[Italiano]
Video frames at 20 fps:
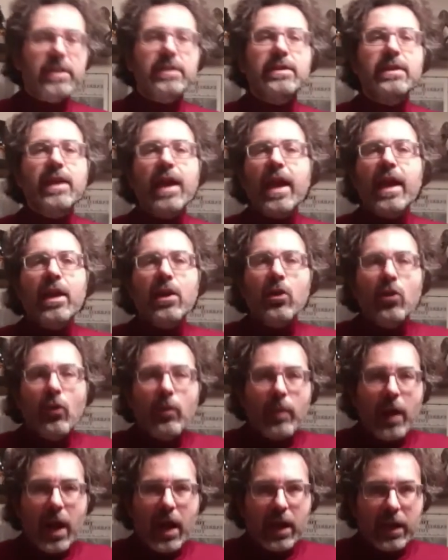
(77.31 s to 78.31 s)
snello
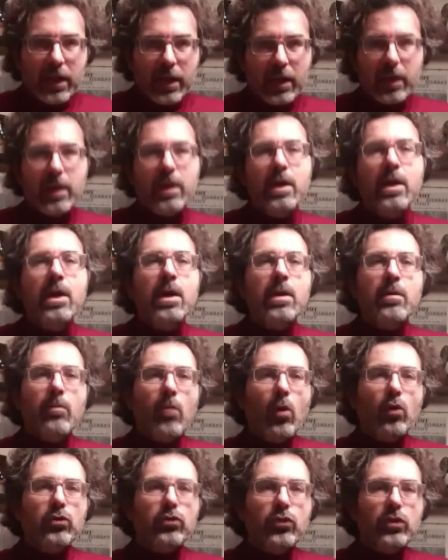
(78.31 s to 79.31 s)
ma anche
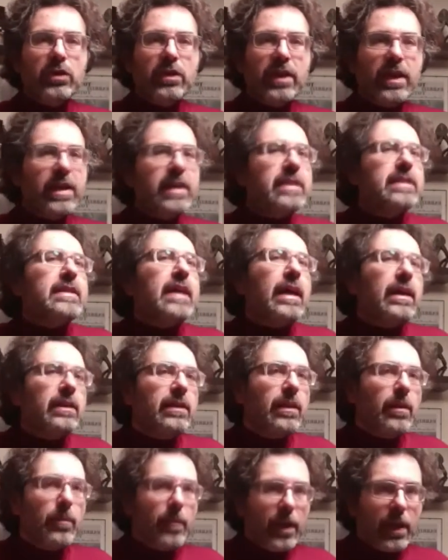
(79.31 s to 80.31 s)
molto
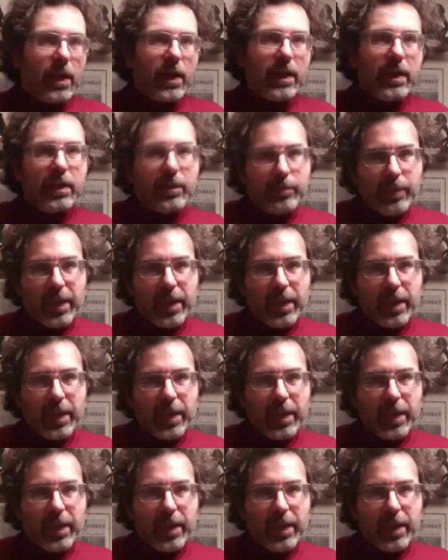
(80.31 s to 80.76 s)
interessante per i,